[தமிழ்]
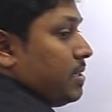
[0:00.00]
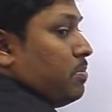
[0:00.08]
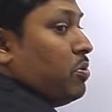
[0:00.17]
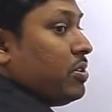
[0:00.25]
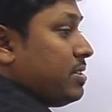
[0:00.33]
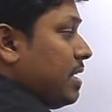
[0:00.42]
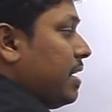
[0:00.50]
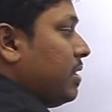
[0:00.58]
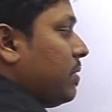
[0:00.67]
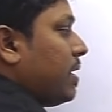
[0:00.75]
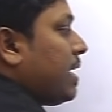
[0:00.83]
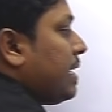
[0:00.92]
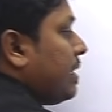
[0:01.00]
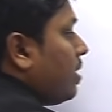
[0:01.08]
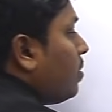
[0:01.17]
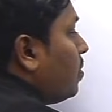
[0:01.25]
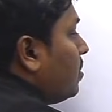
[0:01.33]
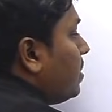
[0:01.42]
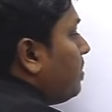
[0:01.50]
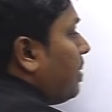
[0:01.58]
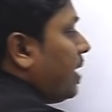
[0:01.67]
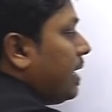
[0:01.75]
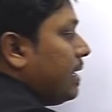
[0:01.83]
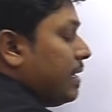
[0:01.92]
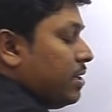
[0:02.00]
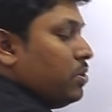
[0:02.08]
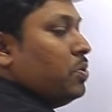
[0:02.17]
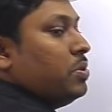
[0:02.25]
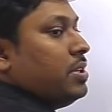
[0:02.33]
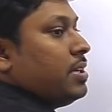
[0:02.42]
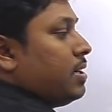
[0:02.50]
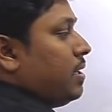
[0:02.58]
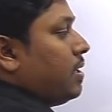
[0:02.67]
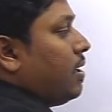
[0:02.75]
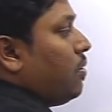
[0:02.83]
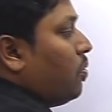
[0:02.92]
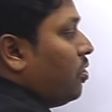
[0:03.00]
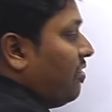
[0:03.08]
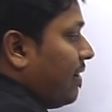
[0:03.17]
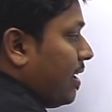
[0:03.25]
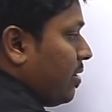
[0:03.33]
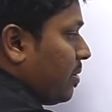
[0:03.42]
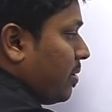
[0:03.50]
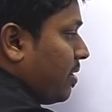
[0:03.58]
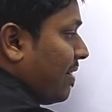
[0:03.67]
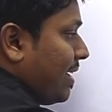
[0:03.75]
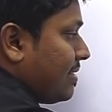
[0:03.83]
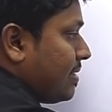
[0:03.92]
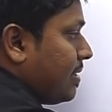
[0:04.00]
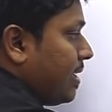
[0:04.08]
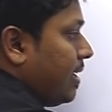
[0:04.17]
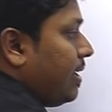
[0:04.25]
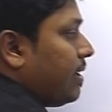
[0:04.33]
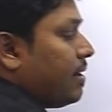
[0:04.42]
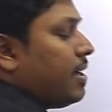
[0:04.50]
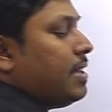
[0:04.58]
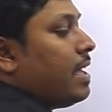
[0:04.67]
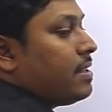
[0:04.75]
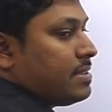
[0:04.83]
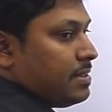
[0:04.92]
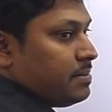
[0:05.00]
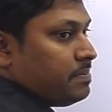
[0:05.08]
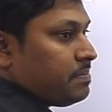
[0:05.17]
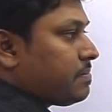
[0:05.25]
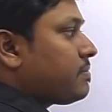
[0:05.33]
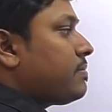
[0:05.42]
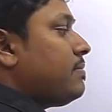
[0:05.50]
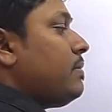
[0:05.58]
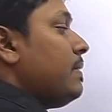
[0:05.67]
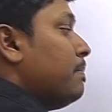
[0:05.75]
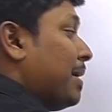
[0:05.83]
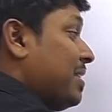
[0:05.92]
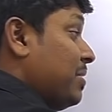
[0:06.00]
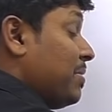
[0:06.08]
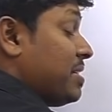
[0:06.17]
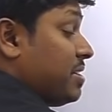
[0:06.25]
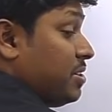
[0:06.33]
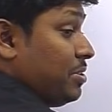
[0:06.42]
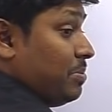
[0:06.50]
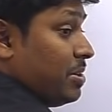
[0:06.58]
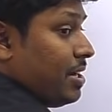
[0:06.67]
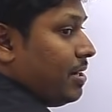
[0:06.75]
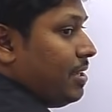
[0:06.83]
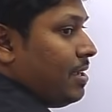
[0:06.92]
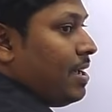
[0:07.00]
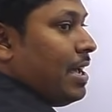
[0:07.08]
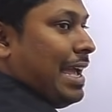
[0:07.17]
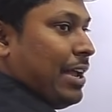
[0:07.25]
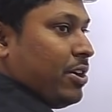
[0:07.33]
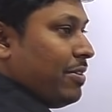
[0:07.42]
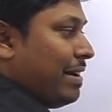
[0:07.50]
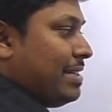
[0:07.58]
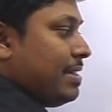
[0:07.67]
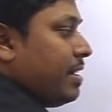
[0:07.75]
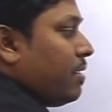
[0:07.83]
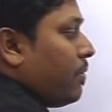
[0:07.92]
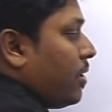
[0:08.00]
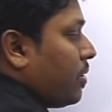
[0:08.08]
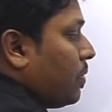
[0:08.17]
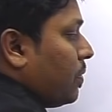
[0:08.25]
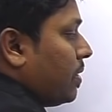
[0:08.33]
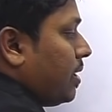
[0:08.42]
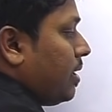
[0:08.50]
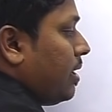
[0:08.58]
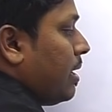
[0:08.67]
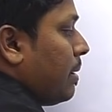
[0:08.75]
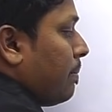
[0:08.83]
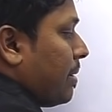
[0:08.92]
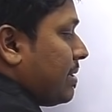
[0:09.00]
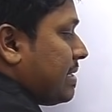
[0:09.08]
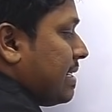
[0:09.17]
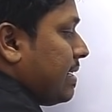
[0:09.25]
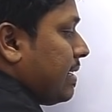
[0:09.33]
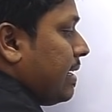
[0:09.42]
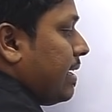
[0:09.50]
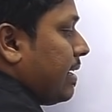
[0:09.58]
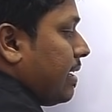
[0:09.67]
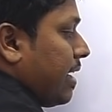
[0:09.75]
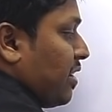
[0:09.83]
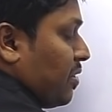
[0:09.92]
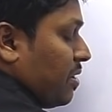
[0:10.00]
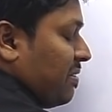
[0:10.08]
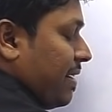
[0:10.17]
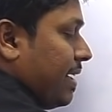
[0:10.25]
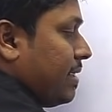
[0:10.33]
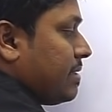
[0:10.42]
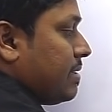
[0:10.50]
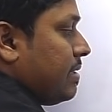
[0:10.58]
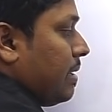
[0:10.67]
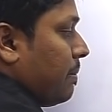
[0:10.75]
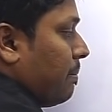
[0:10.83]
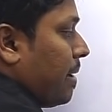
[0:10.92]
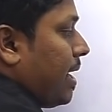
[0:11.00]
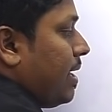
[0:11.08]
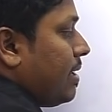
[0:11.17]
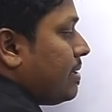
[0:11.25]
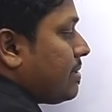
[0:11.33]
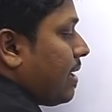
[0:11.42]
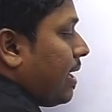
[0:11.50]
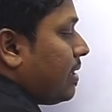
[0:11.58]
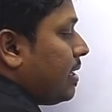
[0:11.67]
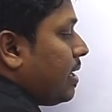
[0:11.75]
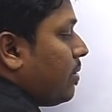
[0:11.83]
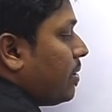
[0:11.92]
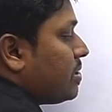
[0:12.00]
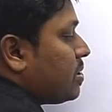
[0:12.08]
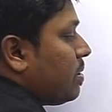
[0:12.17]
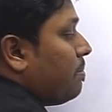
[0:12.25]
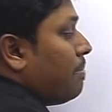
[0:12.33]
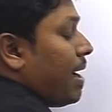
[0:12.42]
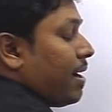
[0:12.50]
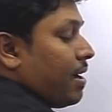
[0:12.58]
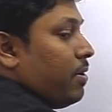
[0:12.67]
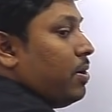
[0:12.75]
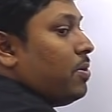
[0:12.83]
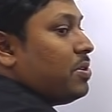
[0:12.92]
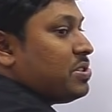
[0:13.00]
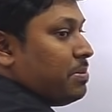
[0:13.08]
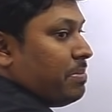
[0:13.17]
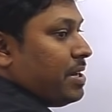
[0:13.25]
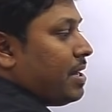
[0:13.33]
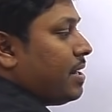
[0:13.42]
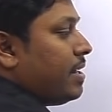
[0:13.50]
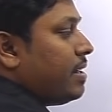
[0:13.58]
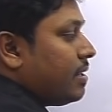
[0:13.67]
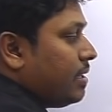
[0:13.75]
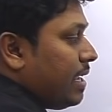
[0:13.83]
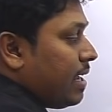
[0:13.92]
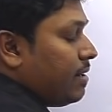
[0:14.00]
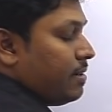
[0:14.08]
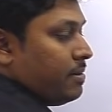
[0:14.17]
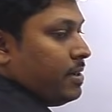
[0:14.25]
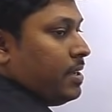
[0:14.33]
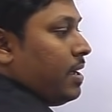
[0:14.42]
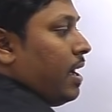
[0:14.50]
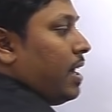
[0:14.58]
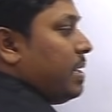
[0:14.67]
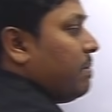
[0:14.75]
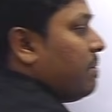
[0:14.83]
புக்ஸை எடுத்த உடனே இதுதான் கொடுத்துருப்பாங்க இது எது கொடுத்துருக்காங்கன்னா ஒரு வேலனோட வயசு தெரியலன்னா அது எக்ஸு பத்து வருஷத்துக்கு முன்னாடி என்னோடய வயசு என்னவாக இருக்கும்னா ப்ரெசண்ட்டில் இருக்கிற என்னோடய வயசு மைனஸ் எத்தனை வருஷம் பேக் எவ்வளோ வருஷம் பின்னாடின்றது என்ன அதே